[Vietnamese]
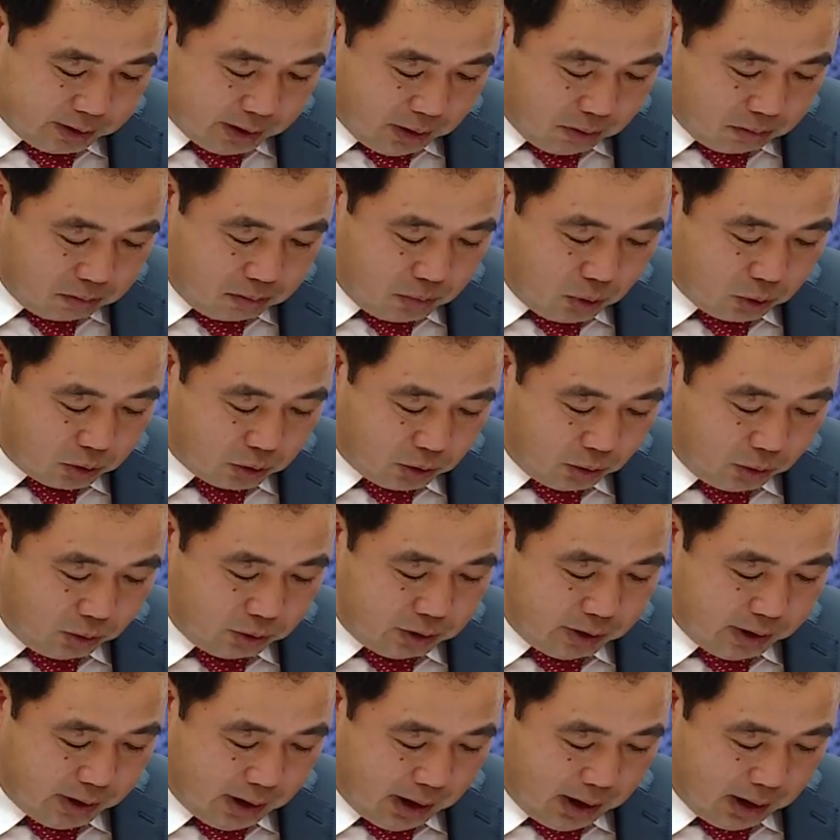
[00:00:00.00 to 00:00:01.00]
Trong một số
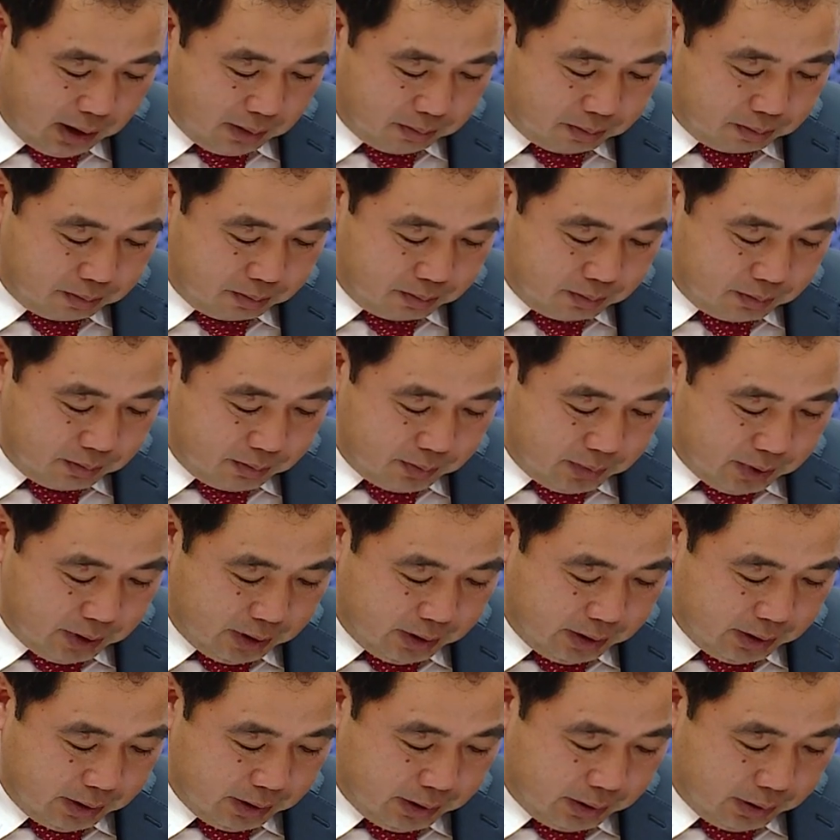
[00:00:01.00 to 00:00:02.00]
trường hợp
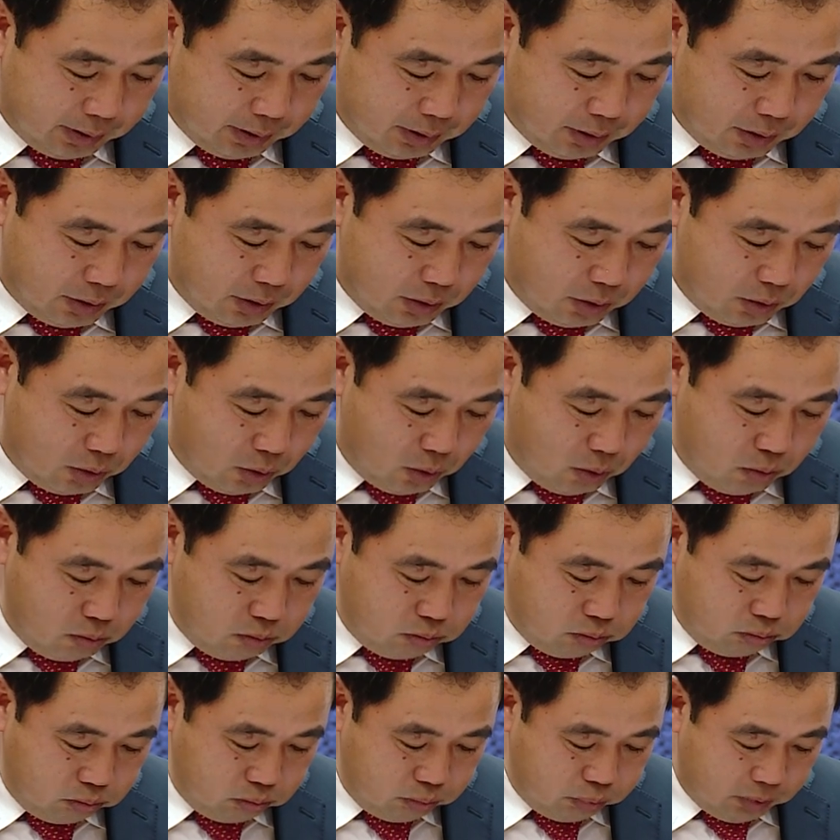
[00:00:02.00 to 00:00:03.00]
thì
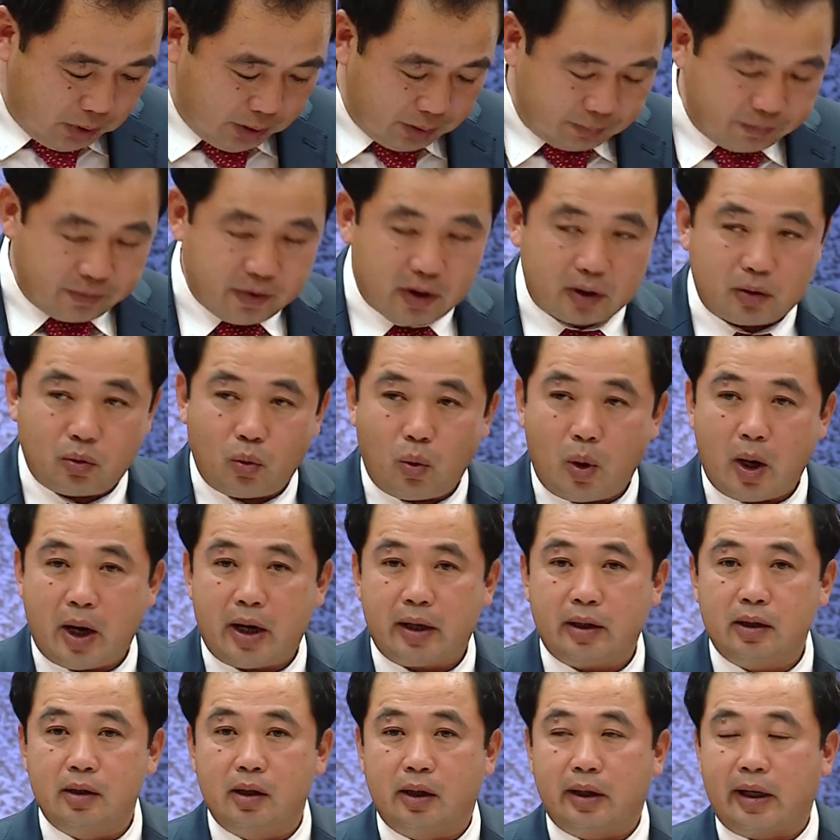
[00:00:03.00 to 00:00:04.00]
cũng phải vượt
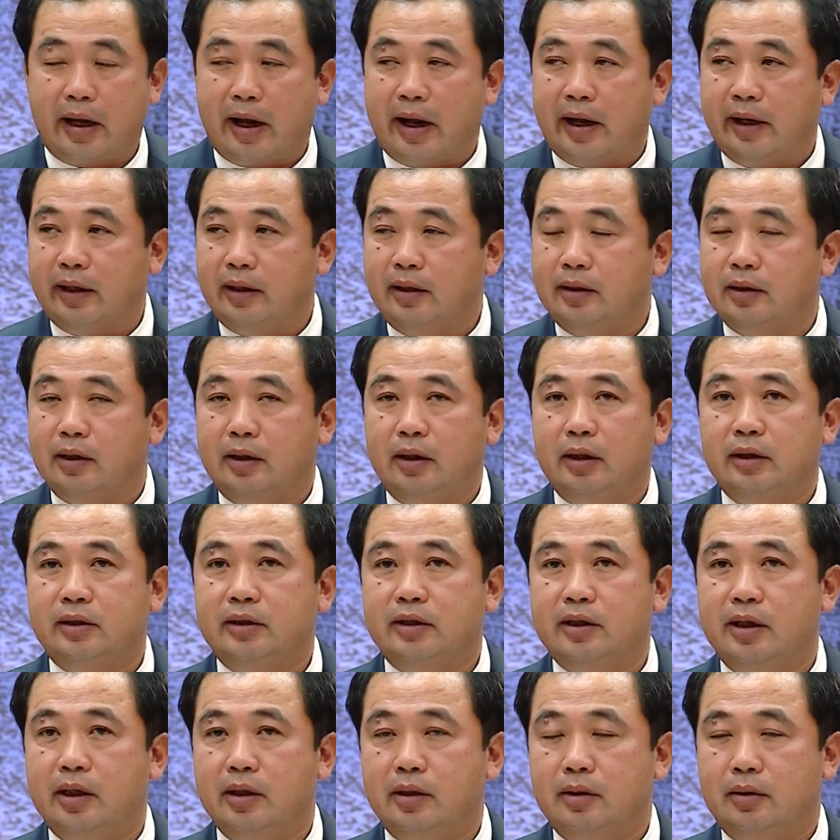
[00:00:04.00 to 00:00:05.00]
qua được cái lợi ích
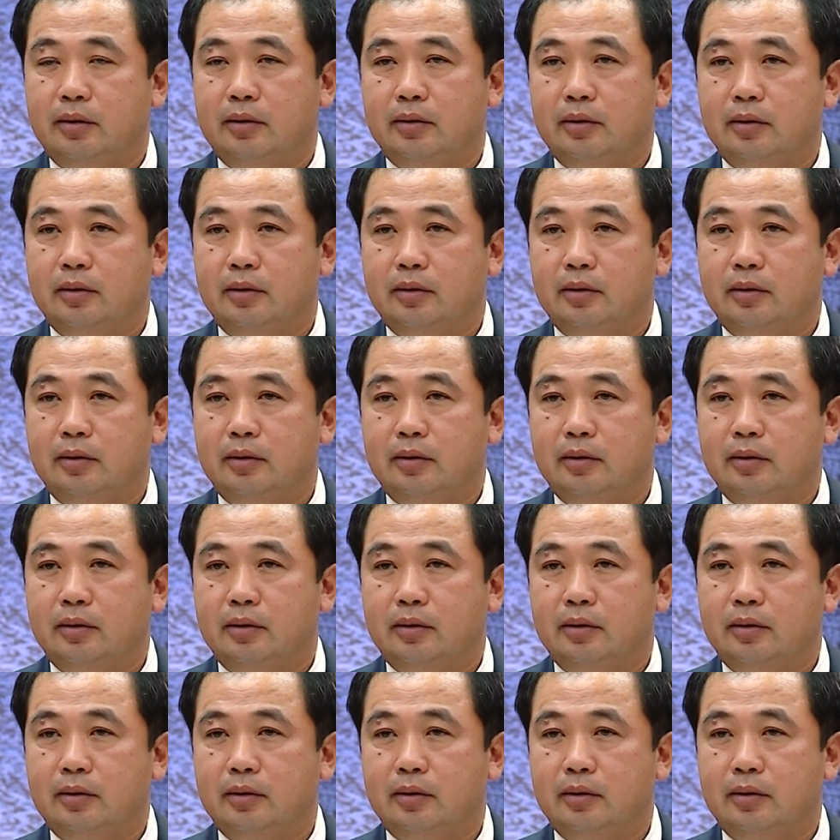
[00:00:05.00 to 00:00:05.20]
riêng